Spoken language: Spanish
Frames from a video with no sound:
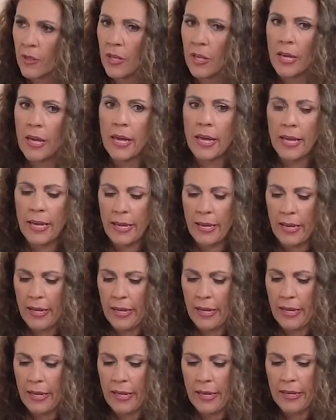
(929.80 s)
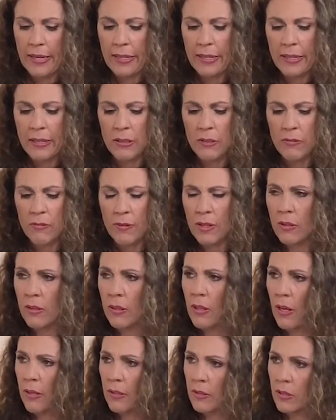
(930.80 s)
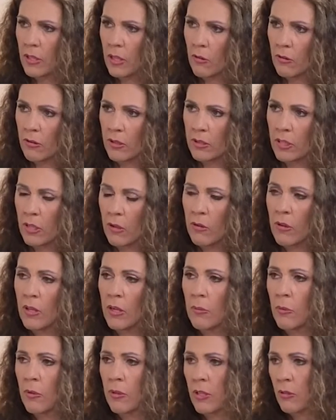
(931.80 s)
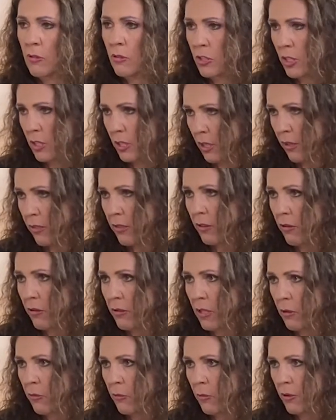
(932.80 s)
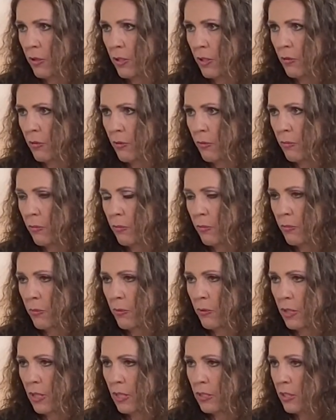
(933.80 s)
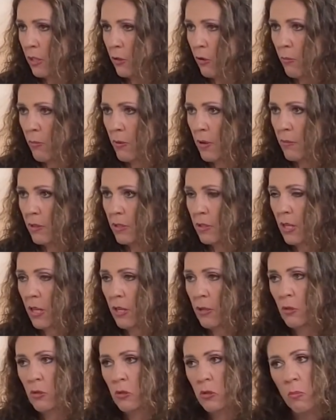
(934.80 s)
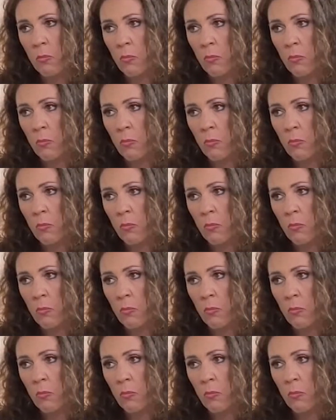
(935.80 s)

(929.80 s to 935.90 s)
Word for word: Mm. Eh, ¿Qué diferencia hay entre el concentrado de lipocitos y el ácido hialurónico? ¿Podrían ser complementarios?